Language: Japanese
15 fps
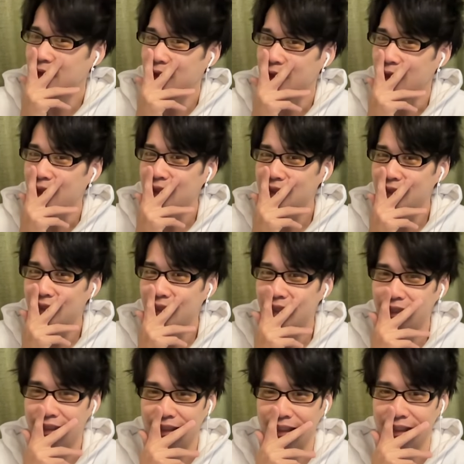
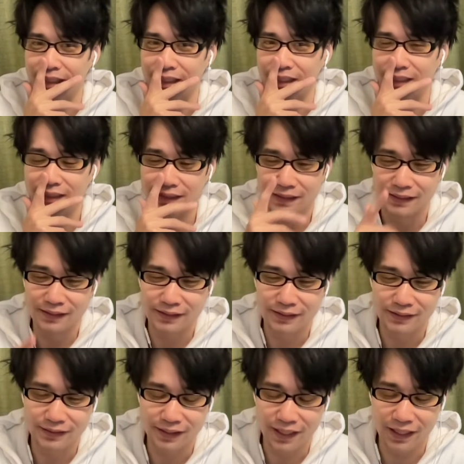ハンターハンターで
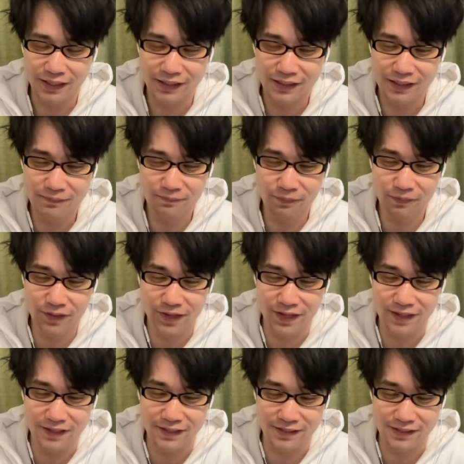何もええ
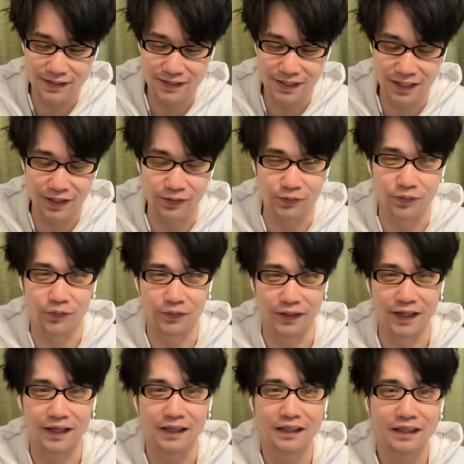引きしてへんのよね。